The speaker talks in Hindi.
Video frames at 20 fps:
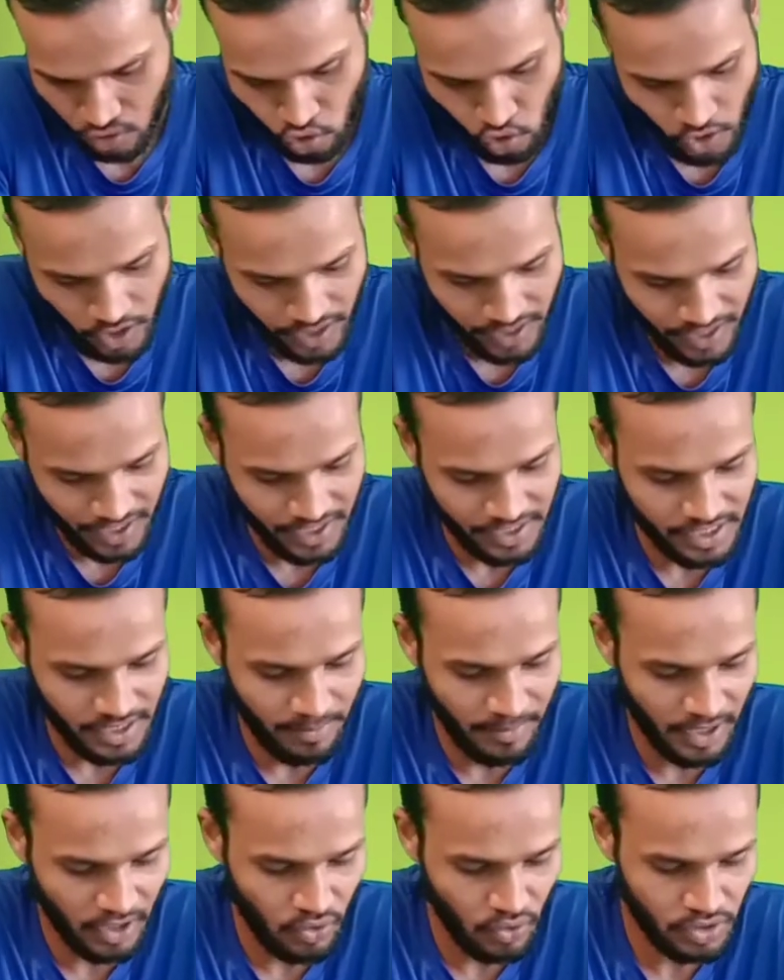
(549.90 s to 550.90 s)
तो इक्कीस
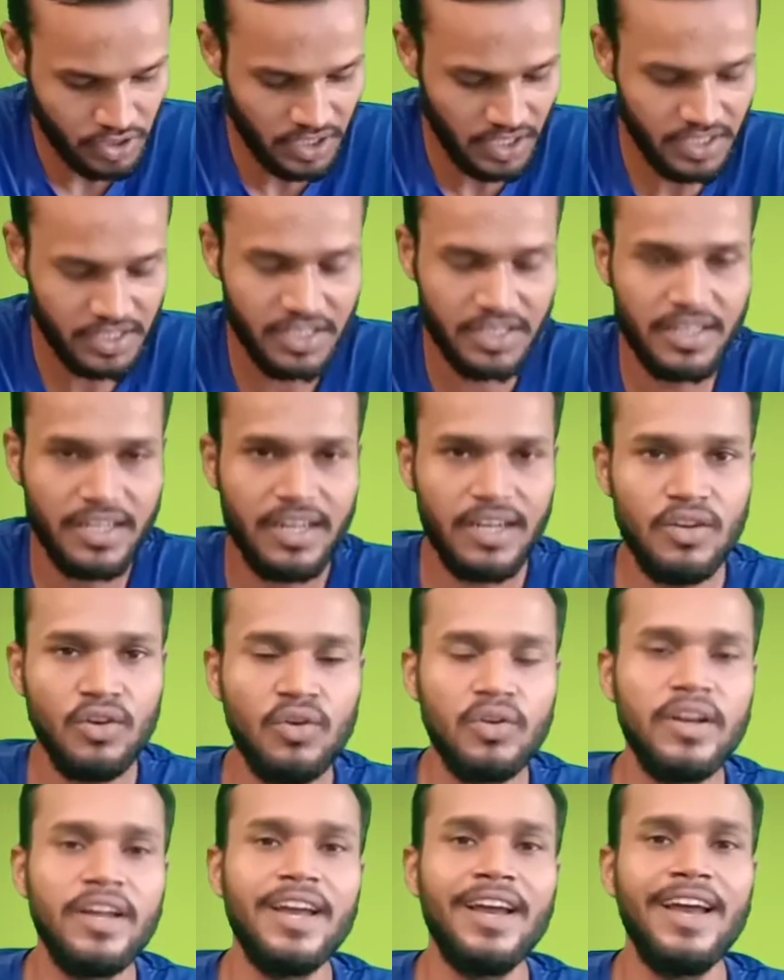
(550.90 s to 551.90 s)
नंबर क्वेश्चन जितने
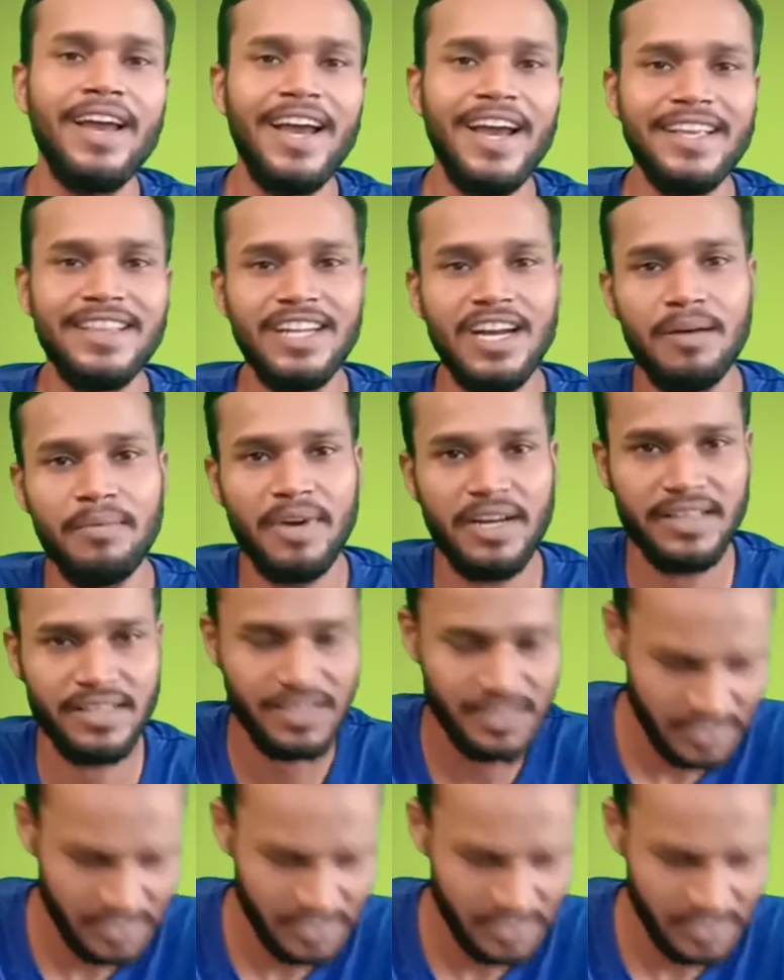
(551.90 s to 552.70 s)
लोगों ने हैदराबाद